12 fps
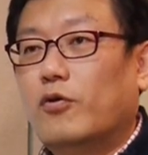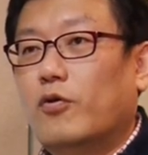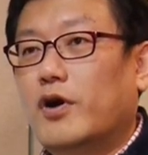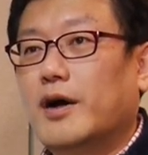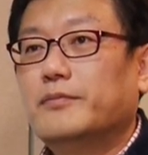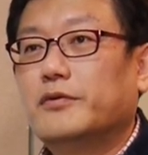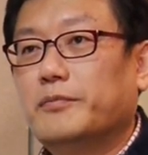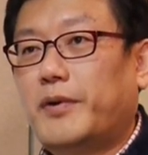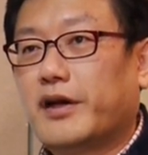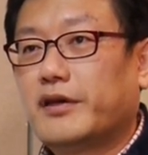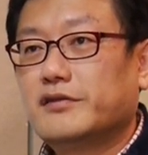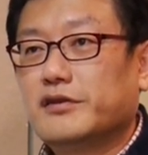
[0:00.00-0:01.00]
오감도
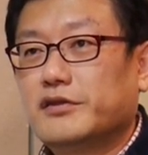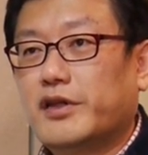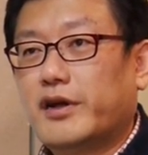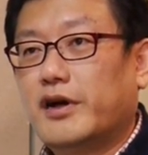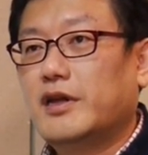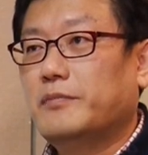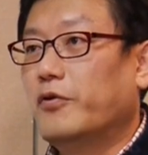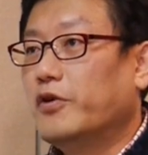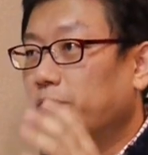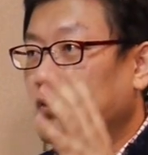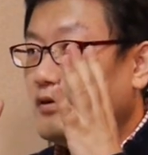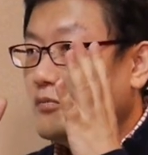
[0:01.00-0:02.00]
밖에서 색깔이
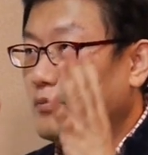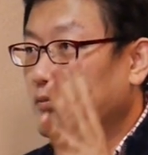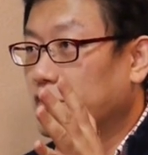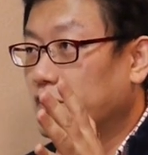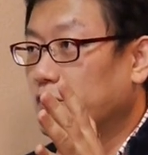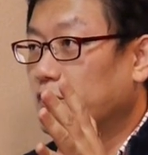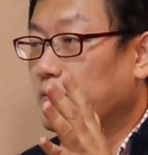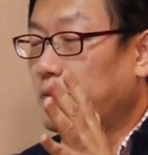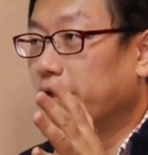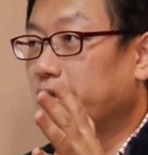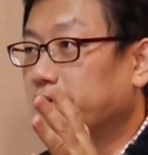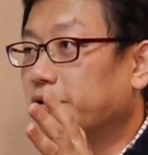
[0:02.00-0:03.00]
보이면 그걸 또
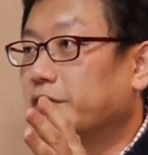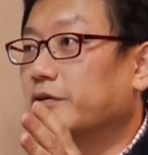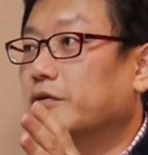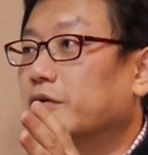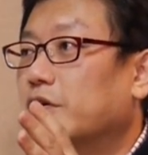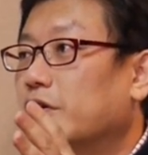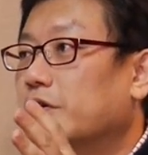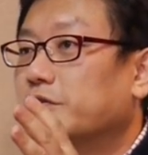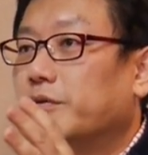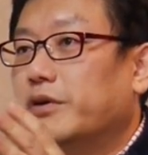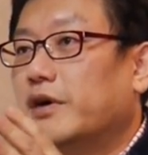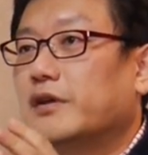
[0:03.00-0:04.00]
받아들이고
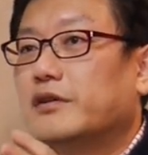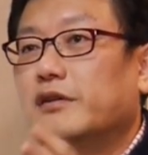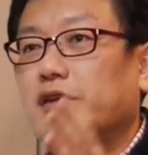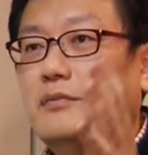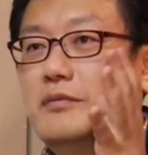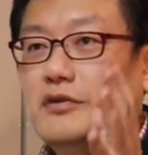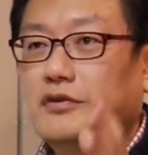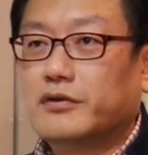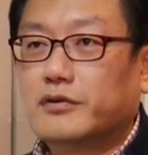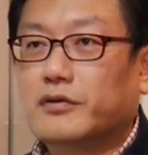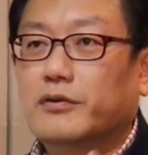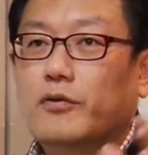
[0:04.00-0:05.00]
소리가 들리면
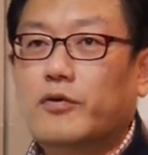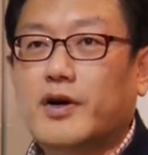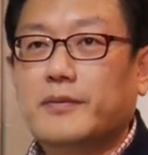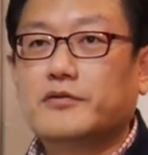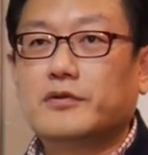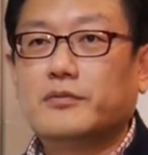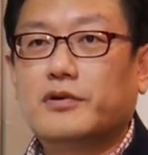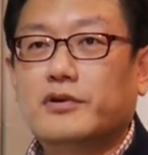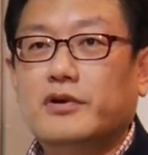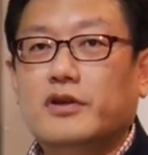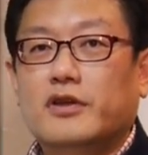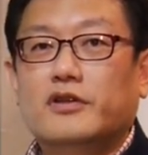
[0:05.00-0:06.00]
듣고 오감
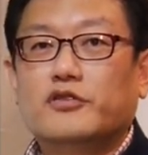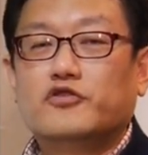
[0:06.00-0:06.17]
정보를